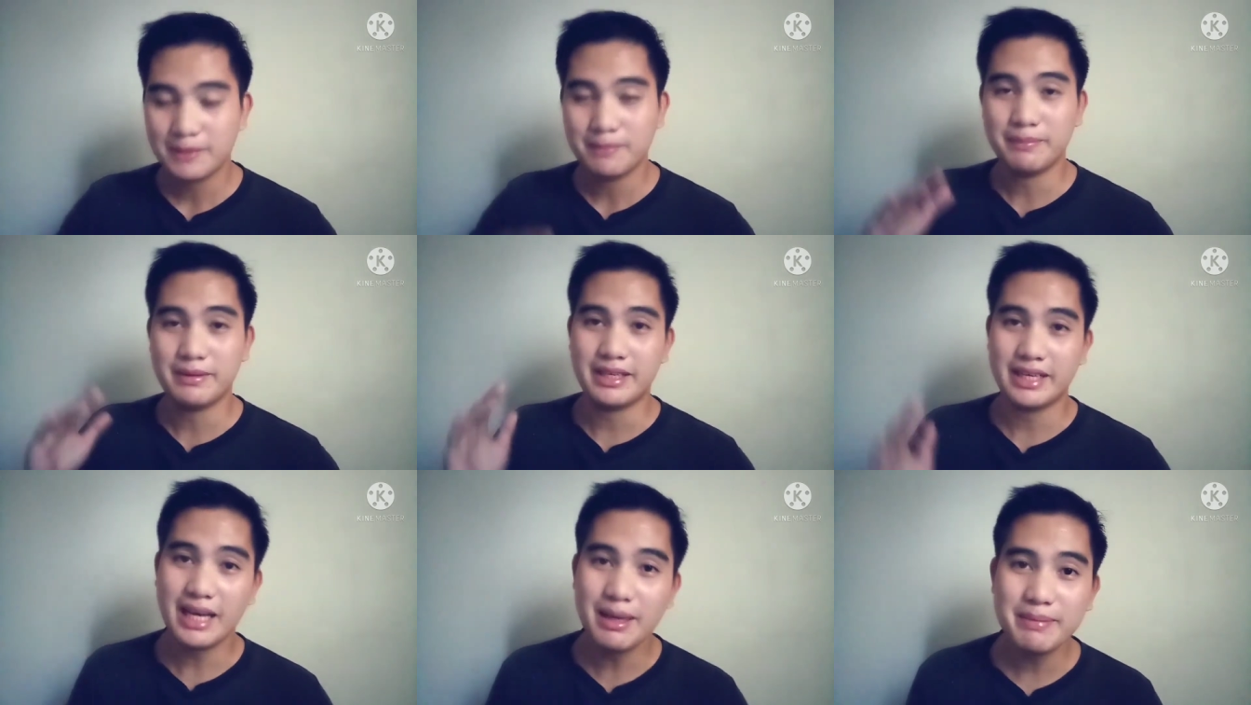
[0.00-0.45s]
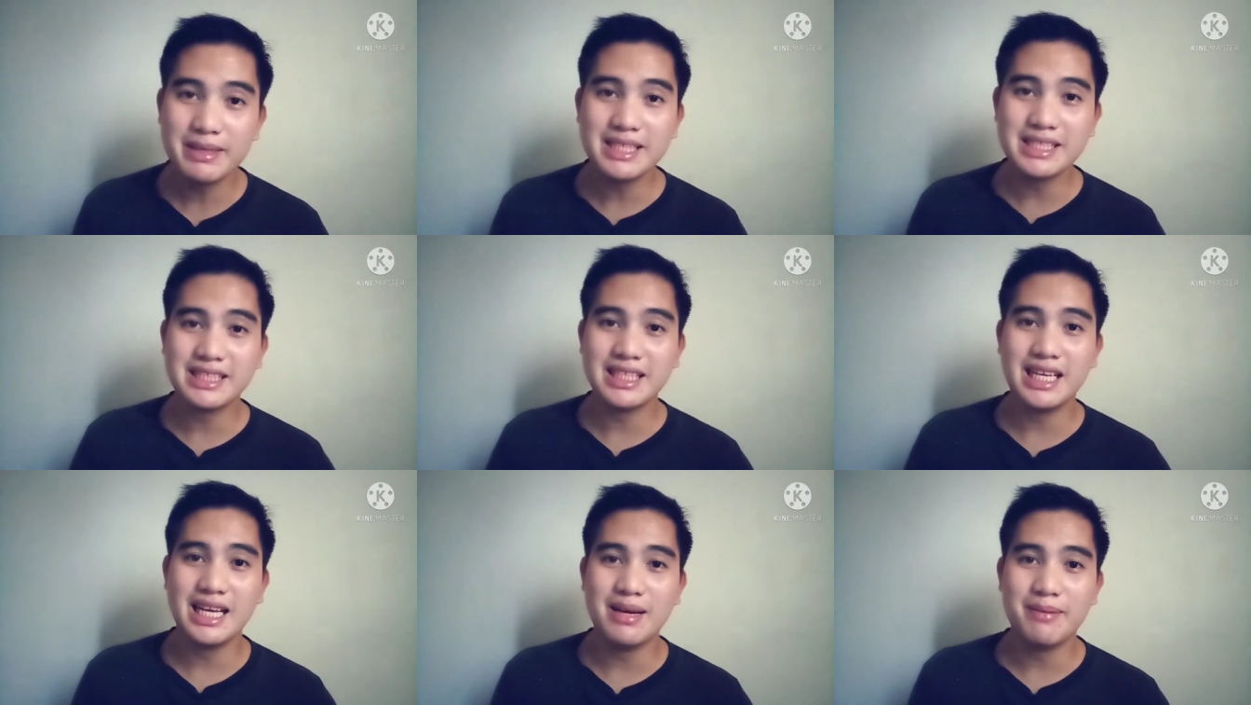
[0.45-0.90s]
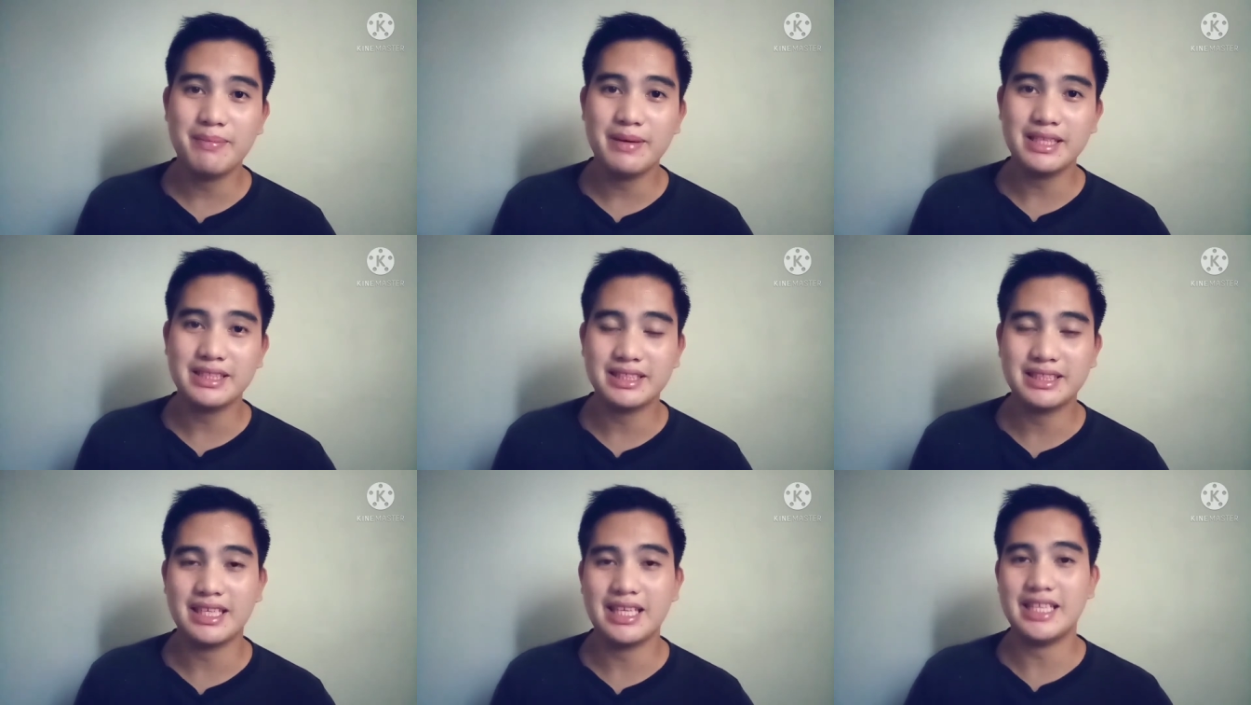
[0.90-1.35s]
Maraming
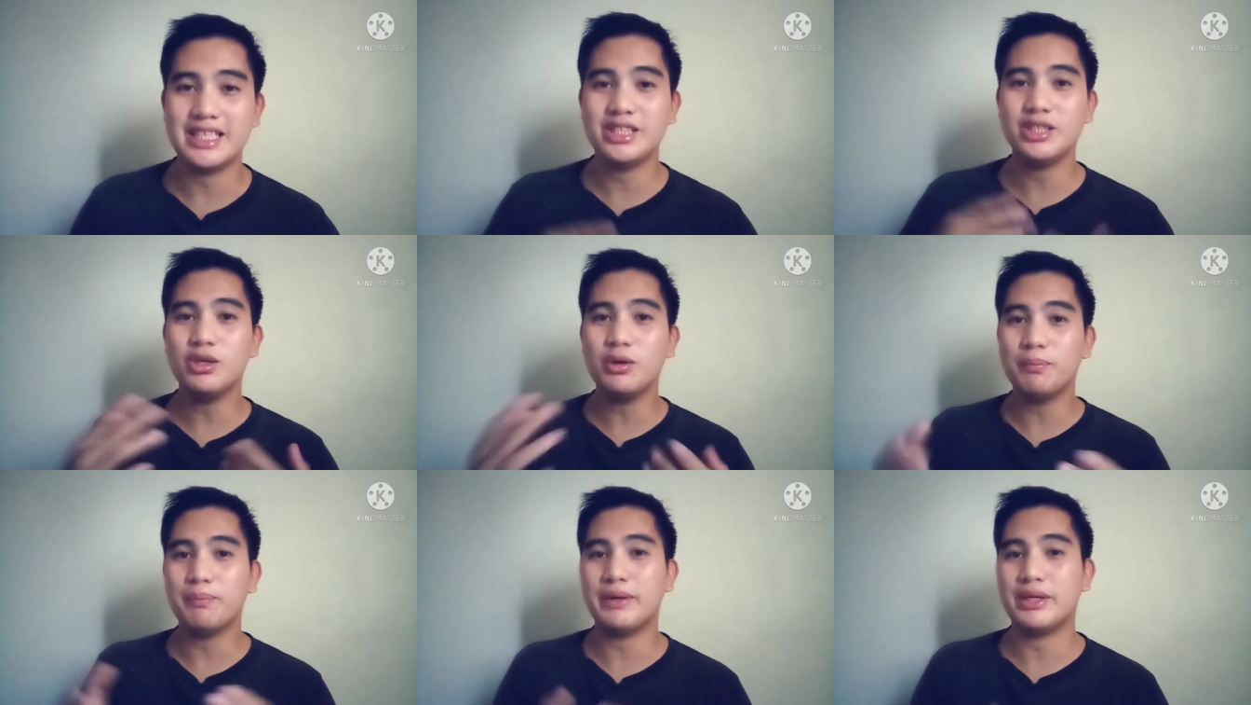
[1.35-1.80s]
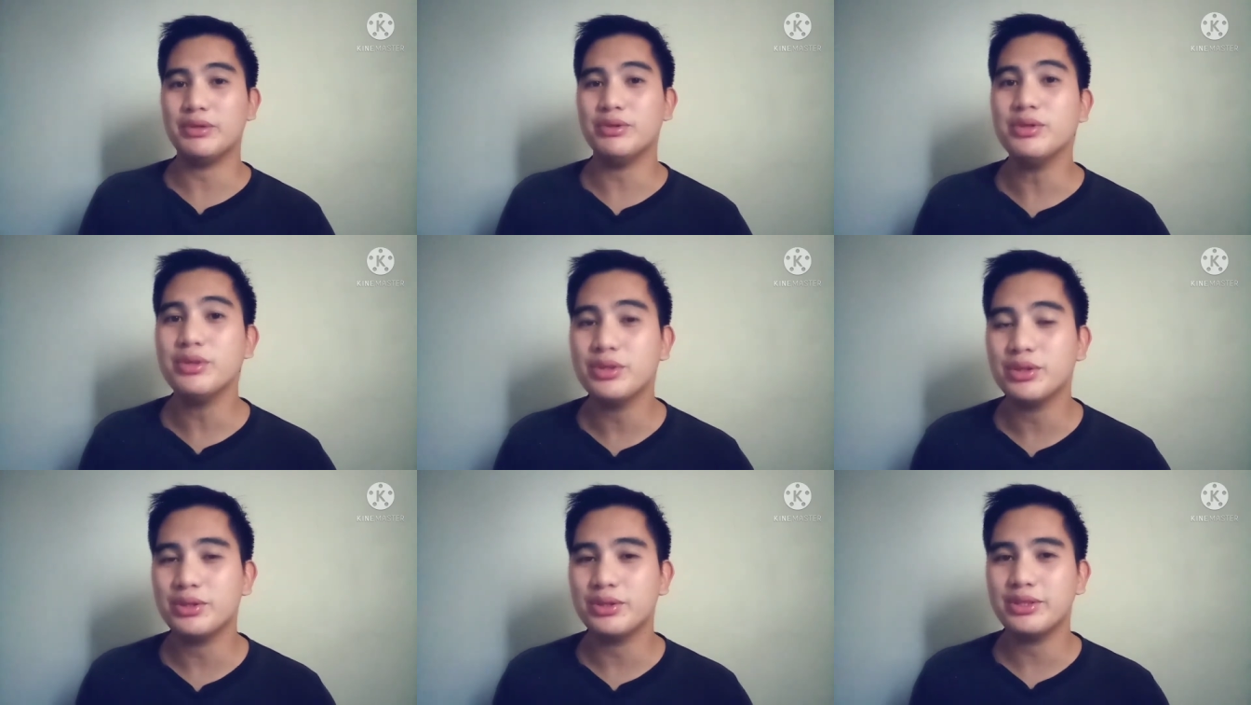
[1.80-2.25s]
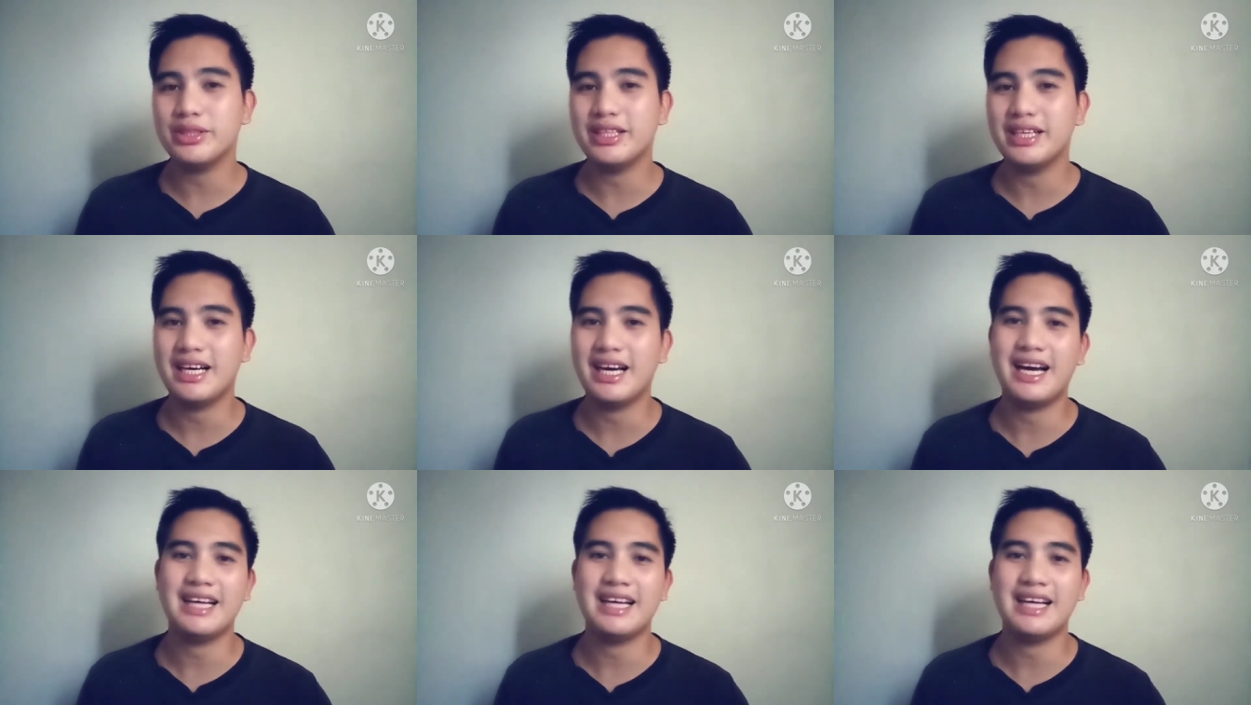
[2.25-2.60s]
salamat sa inyong panonood